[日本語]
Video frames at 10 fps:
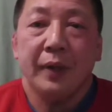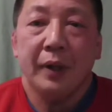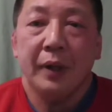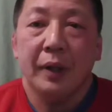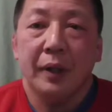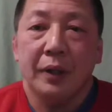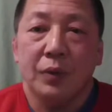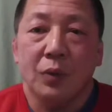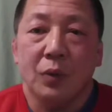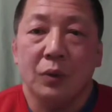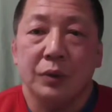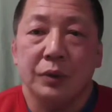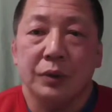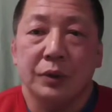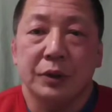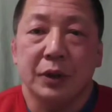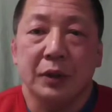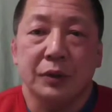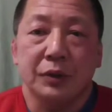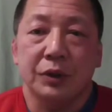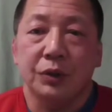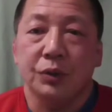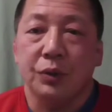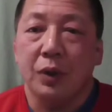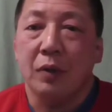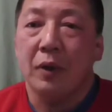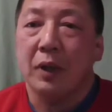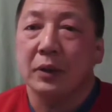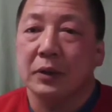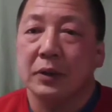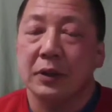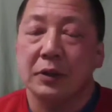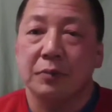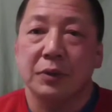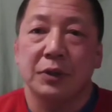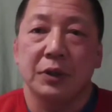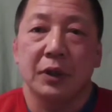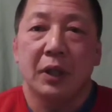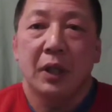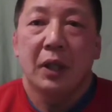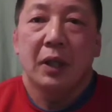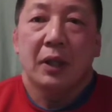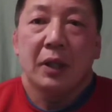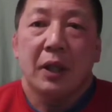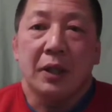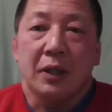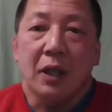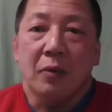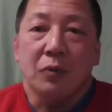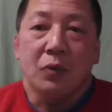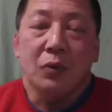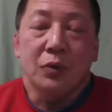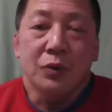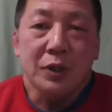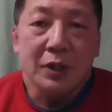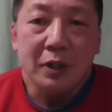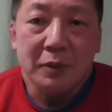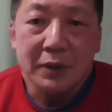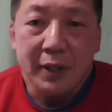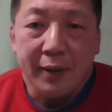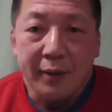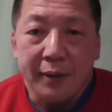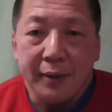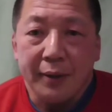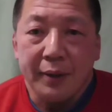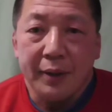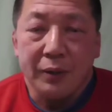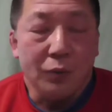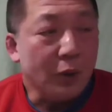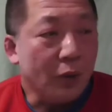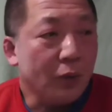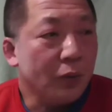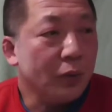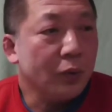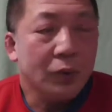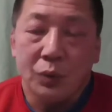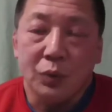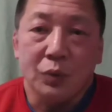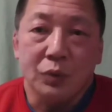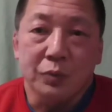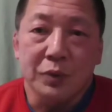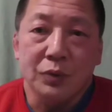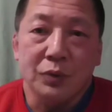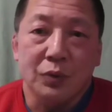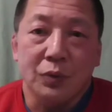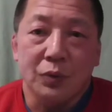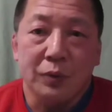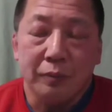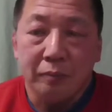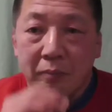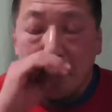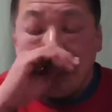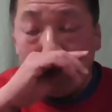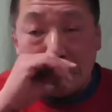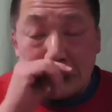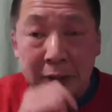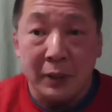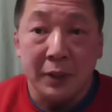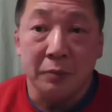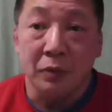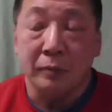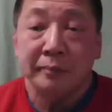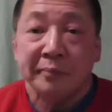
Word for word: えー、昨日1月24日は久しぶりに相川も大雪になりまして、えー、どうだろう。この海沿いのこの町の中でも、